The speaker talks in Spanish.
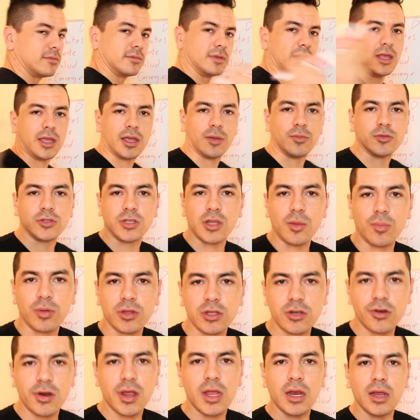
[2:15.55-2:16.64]
dediquemos tiempo a
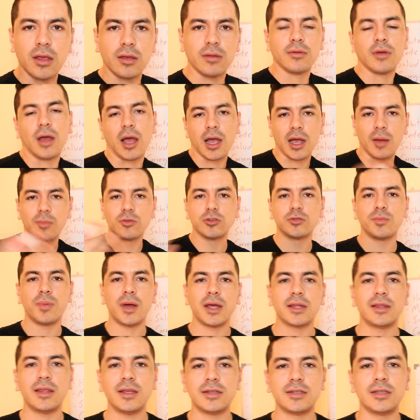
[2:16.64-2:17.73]
trading, hagamos
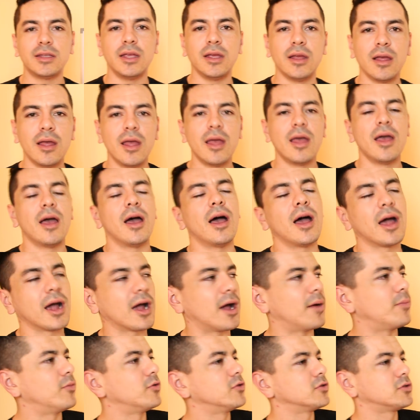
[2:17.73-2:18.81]
backtesting,
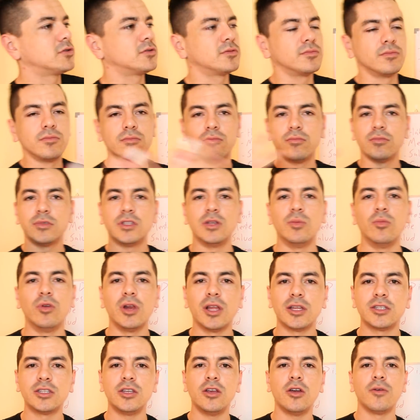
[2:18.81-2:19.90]
hagamos
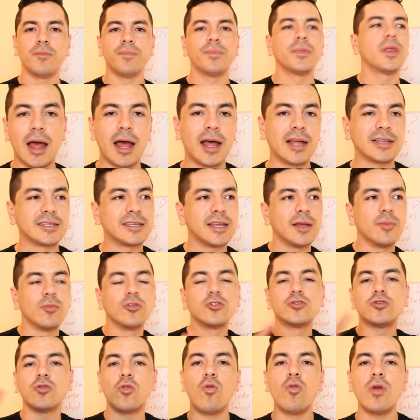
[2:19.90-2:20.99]
simulación.
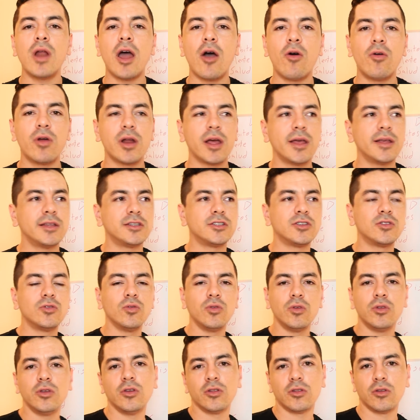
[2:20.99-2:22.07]
Hacemos una hora de
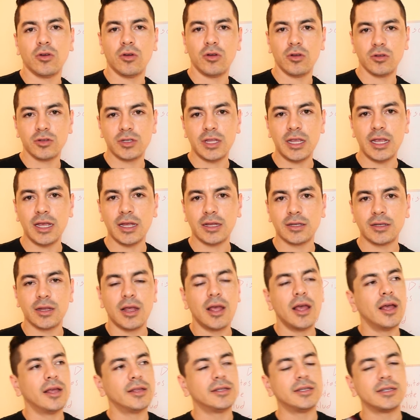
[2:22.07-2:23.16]
estudio todos los días.
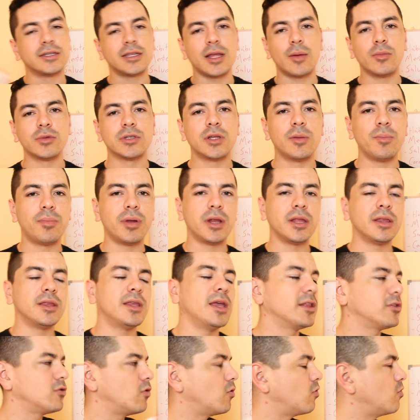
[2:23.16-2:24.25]
Si estamos
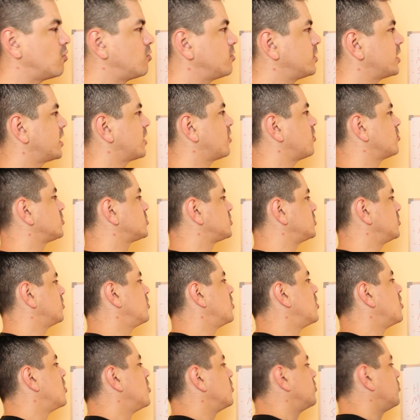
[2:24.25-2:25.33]
emprendiendo un negocio,
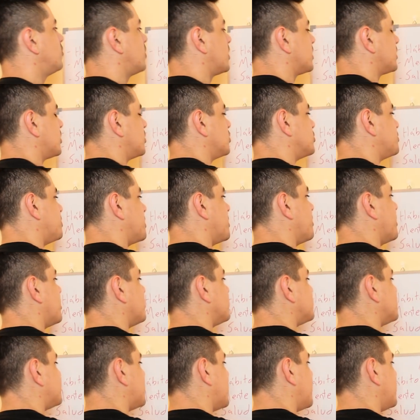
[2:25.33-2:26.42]
durante los
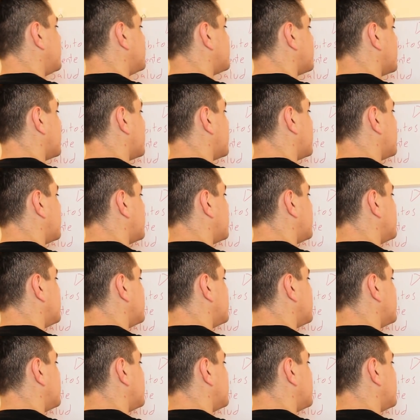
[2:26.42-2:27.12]
primeros 30